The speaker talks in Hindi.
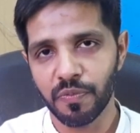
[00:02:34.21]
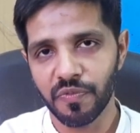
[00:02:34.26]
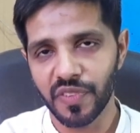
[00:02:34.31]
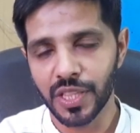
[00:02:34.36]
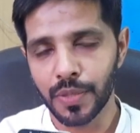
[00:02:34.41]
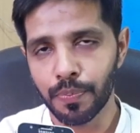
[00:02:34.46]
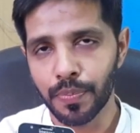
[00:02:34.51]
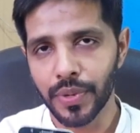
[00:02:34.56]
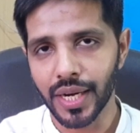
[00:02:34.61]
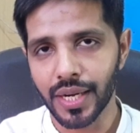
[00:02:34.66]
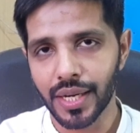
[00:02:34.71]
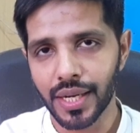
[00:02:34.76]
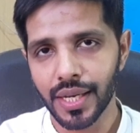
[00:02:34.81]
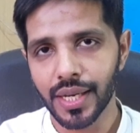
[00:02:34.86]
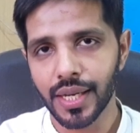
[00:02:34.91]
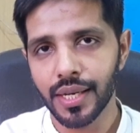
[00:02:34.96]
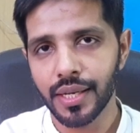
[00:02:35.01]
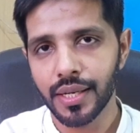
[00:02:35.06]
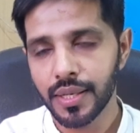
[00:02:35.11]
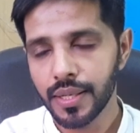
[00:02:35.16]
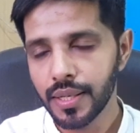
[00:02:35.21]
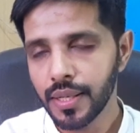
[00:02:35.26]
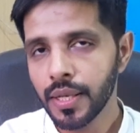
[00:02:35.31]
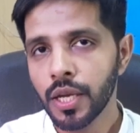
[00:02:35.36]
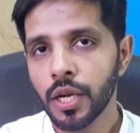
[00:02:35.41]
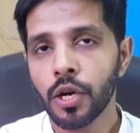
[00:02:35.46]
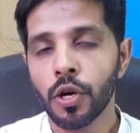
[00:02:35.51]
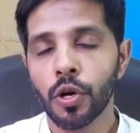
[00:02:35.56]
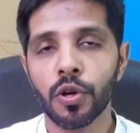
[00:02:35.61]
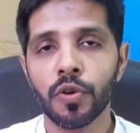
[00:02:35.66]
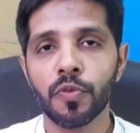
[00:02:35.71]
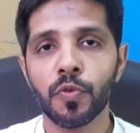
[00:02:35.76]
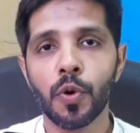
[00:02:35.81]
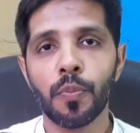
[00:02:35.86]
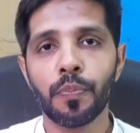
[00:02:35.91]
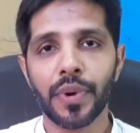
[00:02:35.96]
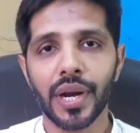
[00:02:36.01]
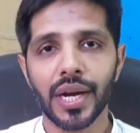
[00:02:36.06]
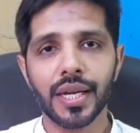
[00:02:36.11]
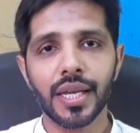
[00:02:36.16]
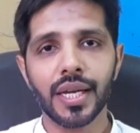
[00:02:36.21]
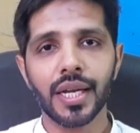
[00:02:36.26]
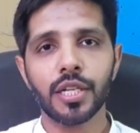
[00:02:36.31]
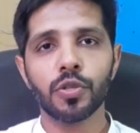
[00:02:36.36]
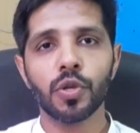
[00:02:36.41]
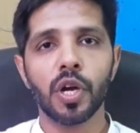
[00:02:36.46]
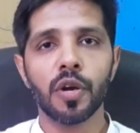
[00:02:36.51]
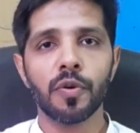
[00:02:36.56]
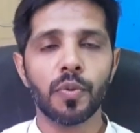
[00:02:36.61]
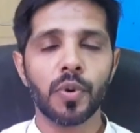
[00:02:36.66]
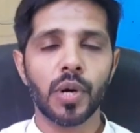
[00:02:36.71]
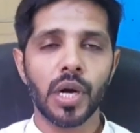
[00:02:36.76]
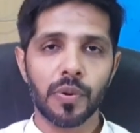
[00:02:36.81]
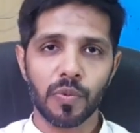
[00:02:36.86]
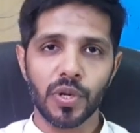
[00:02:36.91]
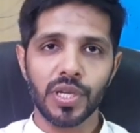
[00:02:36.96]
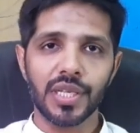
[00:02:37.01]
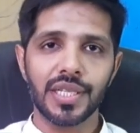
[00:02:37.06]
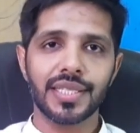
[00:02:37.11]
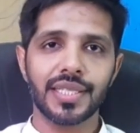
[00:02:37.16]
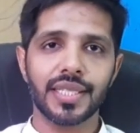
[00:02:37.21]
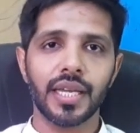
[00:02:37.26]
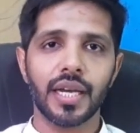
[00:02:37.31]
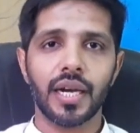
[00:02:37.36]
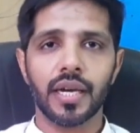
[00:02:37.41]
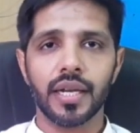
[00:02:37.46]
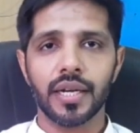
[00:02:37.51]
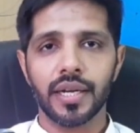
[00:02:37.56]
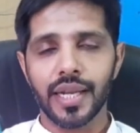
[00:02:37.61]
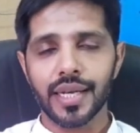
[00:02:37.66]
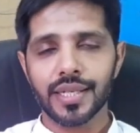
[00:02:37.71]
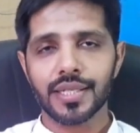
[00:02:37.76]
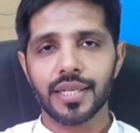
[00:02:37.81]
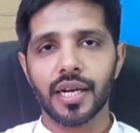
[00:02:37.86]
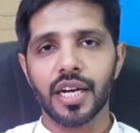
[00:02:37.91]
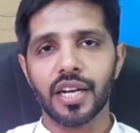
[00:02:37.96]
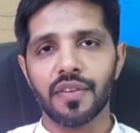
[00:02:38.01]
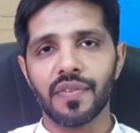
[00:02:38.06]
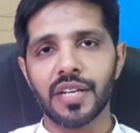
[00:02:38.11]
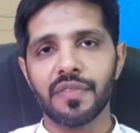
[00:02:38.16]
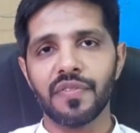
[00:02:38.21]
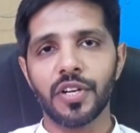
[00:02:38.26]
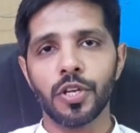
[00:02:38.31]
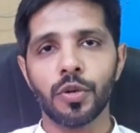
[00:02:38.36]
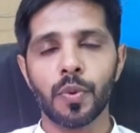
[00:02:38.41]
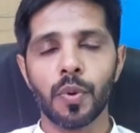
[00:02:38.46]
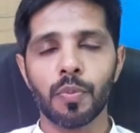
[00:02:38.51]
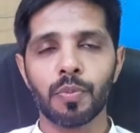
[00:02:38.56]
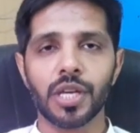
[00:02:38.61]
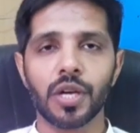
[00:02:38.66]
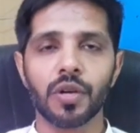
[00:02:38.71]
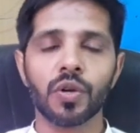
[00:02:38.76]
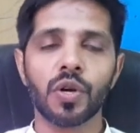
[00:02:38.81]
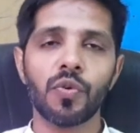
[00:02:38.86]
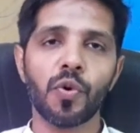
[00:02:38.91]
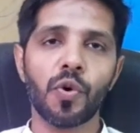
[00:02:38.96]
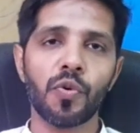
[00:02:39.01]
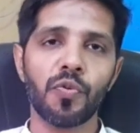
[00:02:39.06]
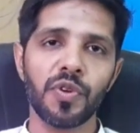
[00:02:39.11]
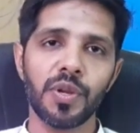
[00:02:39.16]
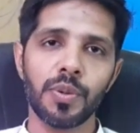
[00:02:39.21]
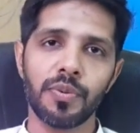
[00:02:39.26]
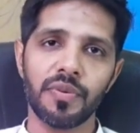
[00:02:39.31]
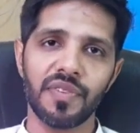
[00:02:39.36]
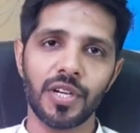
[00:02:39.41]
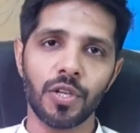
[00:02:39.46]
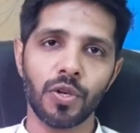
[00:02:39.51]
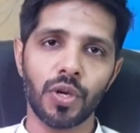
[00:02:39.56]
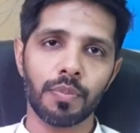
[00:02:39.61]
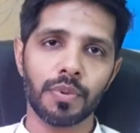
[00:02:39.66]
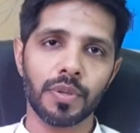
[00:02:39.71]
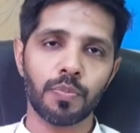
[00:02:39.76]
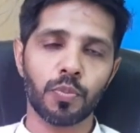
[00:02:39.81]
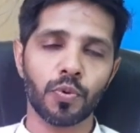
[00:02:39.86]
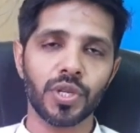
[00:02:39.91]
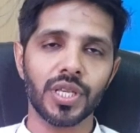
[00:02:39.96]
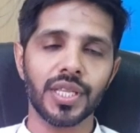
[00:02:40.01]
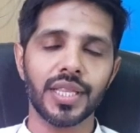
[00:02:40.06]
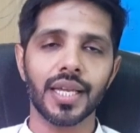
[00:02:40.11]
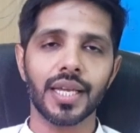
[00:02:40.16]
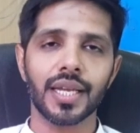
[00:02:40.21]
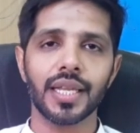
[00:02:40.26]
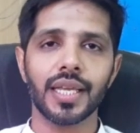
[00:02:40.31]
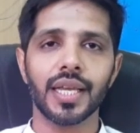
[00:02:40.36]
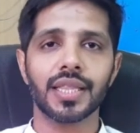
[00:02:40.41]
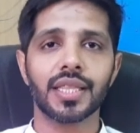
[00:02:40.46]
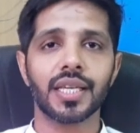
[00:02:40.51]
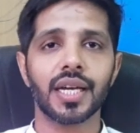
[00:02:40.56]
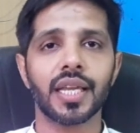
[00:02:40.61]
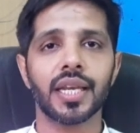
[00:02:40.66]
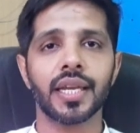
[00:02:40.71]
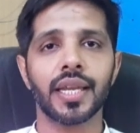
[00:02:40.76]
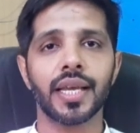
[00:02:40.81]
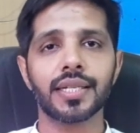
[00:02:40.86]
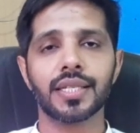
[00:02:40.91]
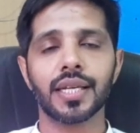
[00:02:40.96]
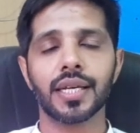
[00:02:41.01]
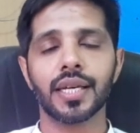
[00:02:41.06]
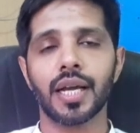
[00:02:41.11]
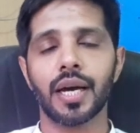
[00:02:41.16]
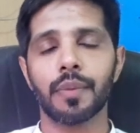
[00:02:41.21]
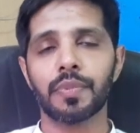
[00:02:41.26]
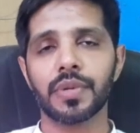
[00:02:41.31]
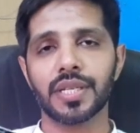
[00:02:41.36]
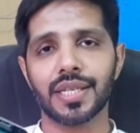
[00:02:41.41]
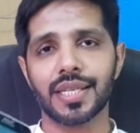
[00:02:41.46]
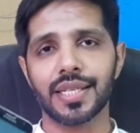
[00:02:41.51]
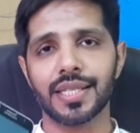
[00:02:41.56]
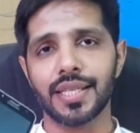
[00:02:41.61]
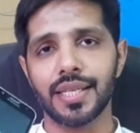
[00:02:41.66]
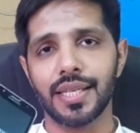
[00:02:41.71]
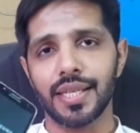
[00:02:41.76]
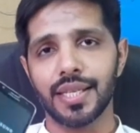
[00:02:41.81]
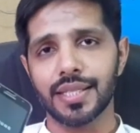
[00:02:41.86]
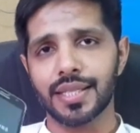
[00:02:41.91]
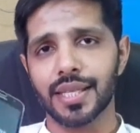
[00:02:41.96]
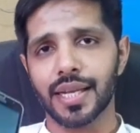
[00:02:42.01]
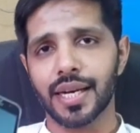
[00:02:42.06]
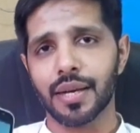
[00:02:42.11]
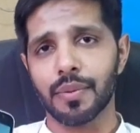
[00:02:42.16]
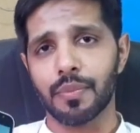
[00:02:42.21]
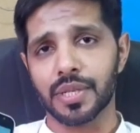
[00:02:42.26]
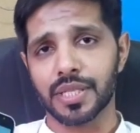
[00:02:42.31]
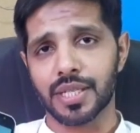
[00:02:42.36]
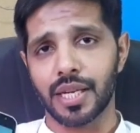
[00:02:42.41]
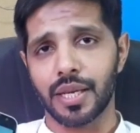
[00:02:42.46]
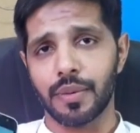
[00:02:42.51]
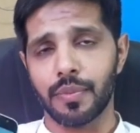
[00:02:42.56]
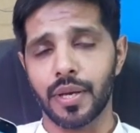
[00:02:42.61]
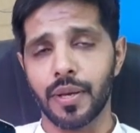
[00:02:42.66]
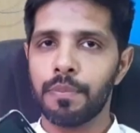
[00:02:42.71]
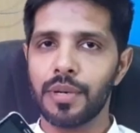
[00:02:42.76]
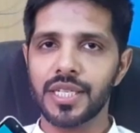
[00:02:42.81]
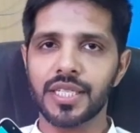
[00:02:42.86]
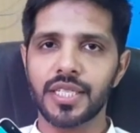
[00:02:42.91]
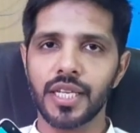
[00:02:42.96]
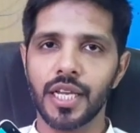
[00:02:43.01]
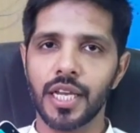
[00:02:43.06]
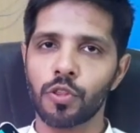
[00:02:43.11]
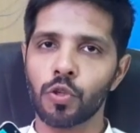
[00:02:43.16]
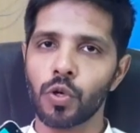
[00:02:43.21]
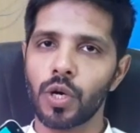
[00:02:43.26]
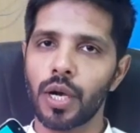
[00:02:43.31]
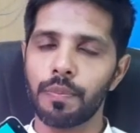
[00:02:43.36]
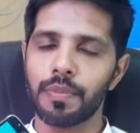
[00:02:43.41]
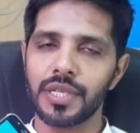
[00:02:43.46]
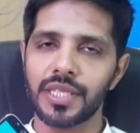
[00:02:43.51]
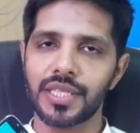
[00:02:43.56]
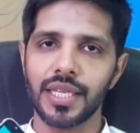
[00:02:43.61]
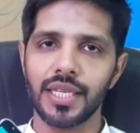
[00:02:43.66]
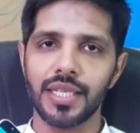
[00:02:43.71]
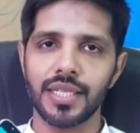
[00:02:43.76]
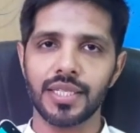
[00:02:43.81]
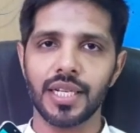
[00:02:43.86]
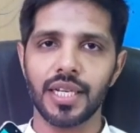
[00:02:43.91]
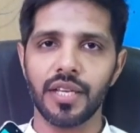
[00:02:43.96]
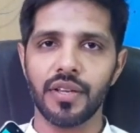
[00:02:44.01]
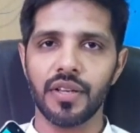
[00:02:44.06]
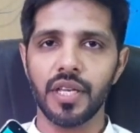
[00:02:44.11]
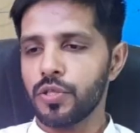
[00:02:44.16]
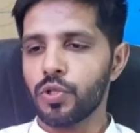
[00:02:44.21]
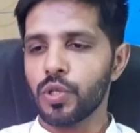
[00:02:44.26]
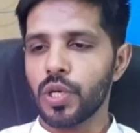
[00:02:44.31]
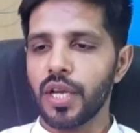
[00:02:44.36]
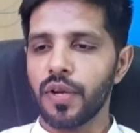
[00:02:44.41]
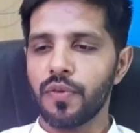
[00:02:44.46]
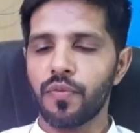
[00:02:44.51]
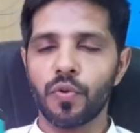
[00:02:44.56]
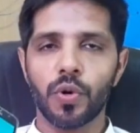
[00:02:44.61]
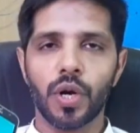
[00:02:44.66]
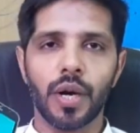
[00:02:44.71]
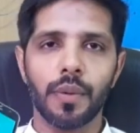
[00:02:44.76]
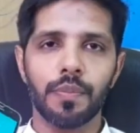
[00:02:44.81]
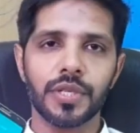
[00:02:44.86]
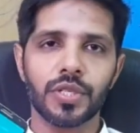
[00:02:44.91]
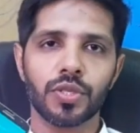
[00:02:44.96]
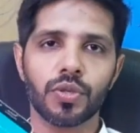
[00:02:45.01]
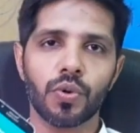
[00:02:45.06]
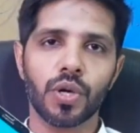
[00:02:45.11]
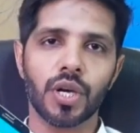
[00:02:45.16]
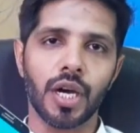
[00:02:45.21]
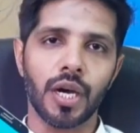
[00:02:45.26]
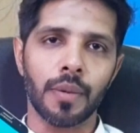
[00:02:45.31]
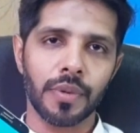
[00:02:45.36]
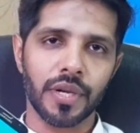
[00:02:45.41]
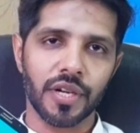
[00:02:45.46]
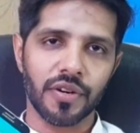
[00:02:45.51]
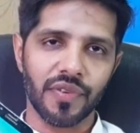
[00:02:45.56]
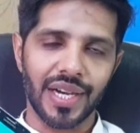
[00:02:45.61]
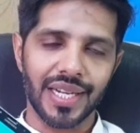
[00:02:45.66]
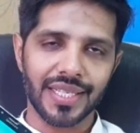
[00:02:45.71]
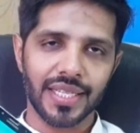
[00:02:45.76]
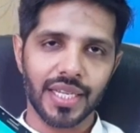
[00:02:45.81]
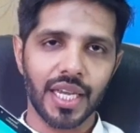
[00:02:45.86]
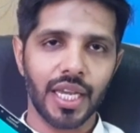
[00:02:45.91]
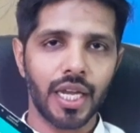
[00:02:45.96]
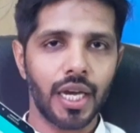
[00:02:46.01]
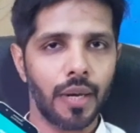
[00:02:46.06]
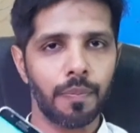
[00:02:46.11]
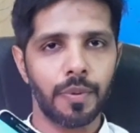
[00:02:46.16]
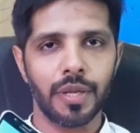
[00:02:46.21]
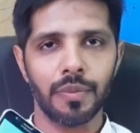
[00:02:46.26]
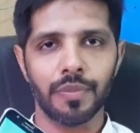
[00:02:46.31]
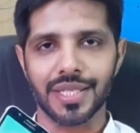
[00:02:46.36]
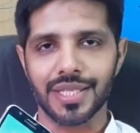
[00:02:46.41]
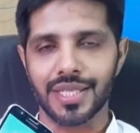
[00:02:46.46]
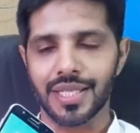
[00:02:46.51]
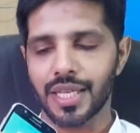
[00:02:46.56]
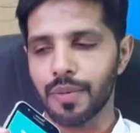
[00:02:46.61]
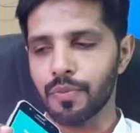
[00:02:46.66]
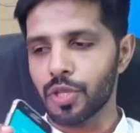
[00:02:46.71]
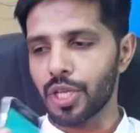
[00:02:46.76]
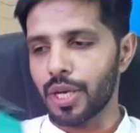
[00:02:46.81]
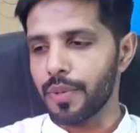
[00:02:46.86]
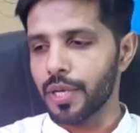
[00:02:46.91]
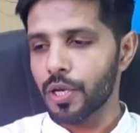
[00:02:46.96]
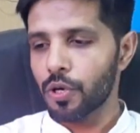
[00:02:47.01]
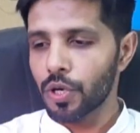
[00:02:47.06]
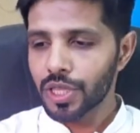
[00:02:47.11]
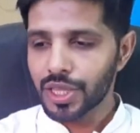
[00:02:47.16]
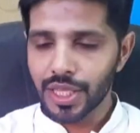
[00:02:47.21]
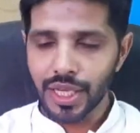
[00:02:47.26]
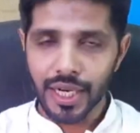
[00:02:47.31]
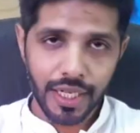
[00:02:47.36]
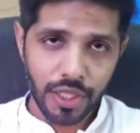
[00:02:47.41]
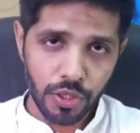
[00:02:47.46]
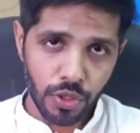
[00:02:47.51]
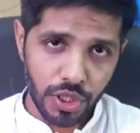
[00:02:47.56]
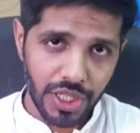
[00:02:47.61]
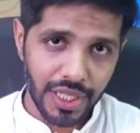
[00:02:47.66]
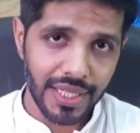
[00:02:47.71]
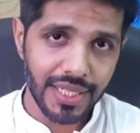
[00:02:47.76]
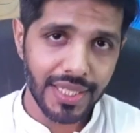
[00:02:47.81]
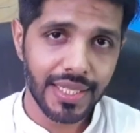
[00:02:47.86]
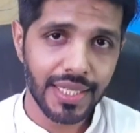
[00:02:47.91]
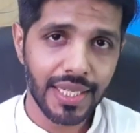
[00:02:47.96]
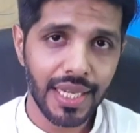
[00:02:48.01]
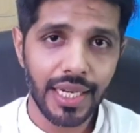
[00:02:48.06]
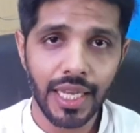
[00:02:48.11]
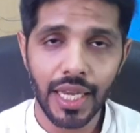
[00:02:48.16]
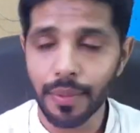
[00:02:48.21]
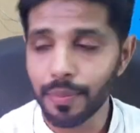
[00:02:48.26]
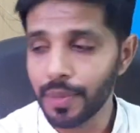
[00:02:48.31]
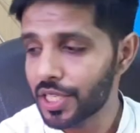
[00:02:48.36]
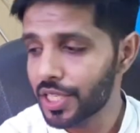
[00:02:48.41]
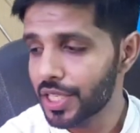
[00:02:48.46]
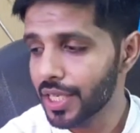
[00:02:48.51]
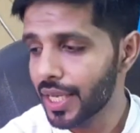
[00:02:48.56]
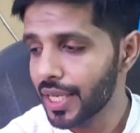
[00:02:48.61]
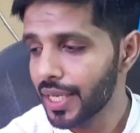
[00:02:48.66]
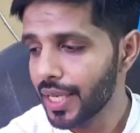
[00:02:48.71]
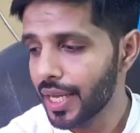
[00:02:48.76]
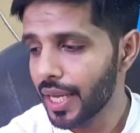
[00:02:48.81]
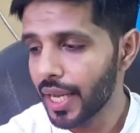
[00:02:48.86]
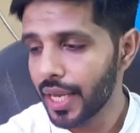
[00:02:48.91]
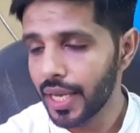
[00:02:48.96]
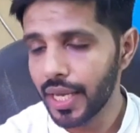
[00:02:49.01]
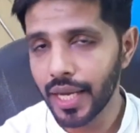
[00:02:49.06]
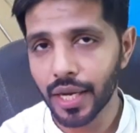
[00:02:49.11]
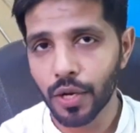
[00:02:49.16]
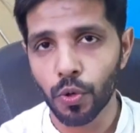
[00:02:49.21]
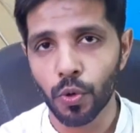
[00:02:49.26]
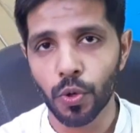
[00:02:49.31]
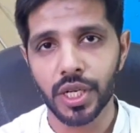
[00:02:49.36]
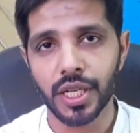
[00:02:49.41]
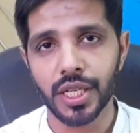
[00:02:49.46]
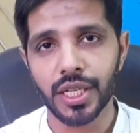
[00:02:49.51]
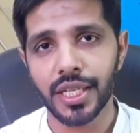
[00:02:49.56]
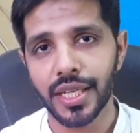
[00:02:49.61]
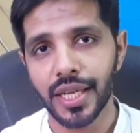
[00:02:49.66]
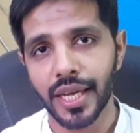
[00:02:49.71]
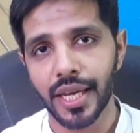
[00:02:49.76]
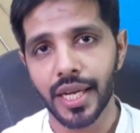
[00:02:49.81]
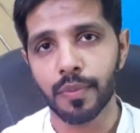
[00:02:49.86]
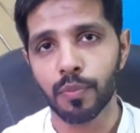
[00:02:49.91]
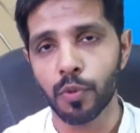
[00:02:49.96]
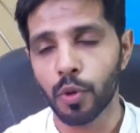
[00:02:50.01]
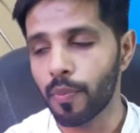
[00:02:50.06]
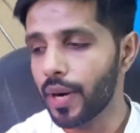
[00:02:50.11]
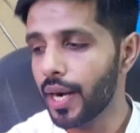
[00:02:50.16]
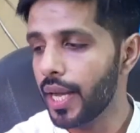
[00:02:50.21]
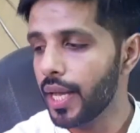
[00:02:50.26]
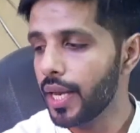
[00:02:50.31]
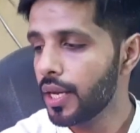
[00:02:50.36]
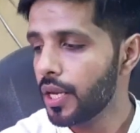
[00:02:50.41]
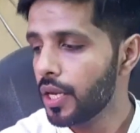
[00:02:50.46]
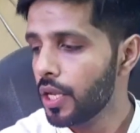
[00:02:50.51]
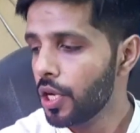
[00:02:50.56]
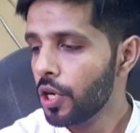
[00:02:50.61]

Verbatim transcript: विद प्रैक्टिकल और वो प्रैक्टिकल जो है वो आपको इससे नेक्स्ट आने वाली वीडियो में बताऊंगा वो भी वीडियो आपने पूरी देखनी है ताकि नेक्स्ट अगर आप किसी इस तरह के मसले में फंस जाएँ तो आप इसे ईजिली जो है वो आप इसको काम करवा सकें अपनी मर्ज़ी के मुताबिक और थर्ड जो चीज़ इसके लिए हमें चाहिए एक ओ एक मोबाइल